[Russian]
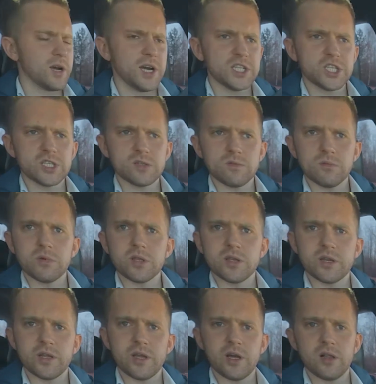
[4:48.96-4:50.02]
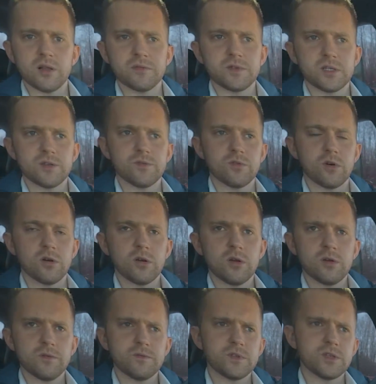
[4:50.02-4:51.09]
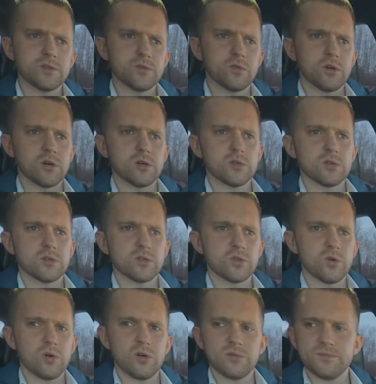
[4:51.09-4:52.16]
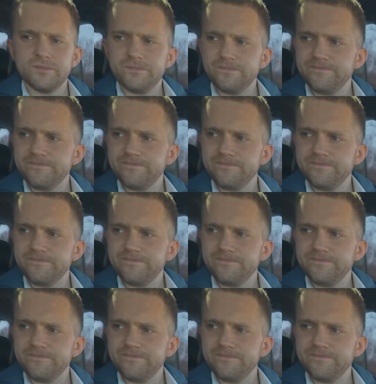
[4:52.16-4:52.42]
качеству материала, всего, всего. Но